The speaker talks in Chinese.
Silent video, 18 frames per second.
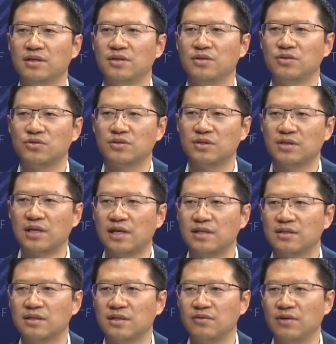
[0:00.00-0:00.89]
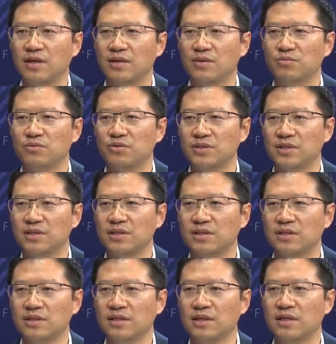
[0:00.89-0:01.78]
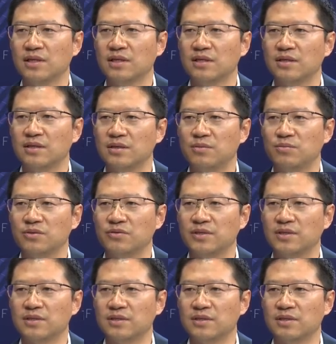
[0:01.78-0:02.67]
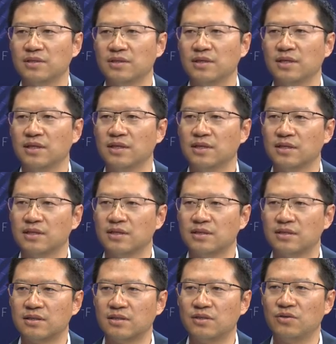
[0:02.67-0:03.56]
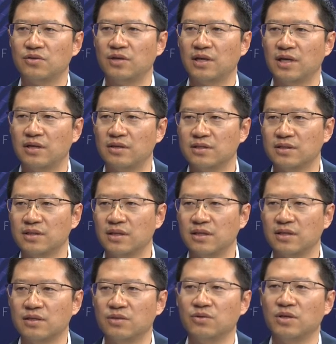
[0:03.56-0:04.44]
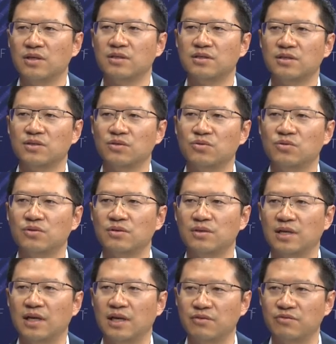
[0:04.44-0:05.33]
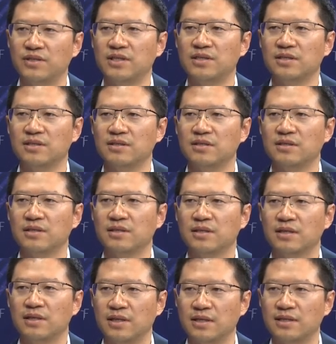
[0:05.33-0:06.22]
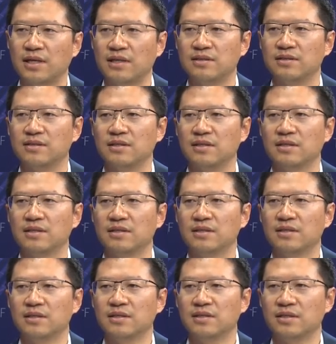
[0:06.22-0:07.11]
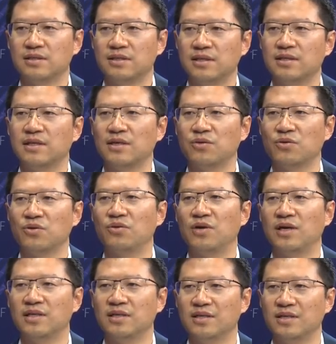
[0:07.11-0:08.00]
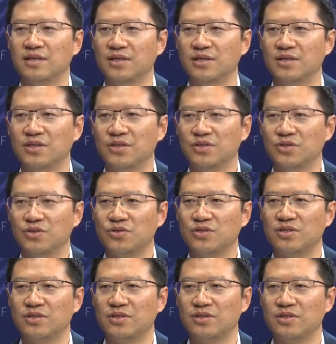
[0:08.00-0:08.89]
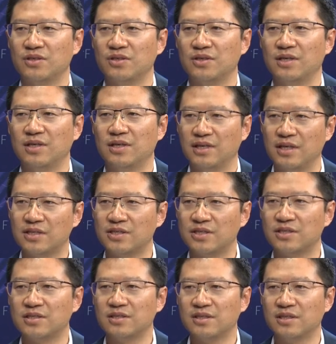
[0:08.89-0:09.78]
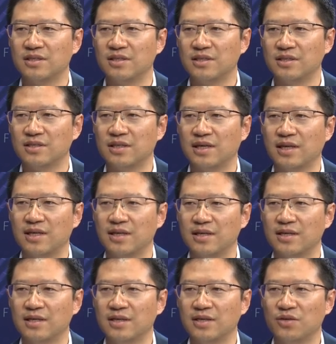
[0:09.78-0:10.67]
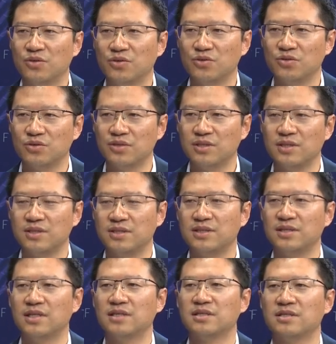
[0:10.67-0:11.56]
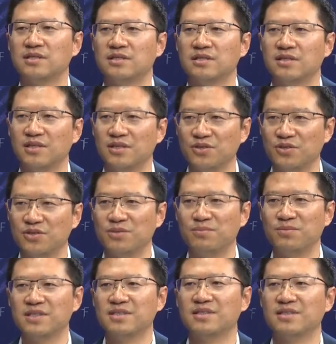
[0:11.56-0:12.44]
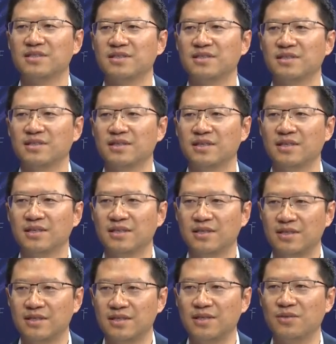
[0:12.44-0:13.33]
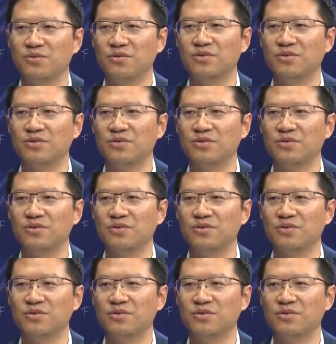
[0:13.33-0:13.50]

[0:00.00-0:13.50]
就是探测完木星和木卫四之后，还要向更远的深空来飞行来探测。现在规划的就是连实施的带后续即将实施的，有这么四次任务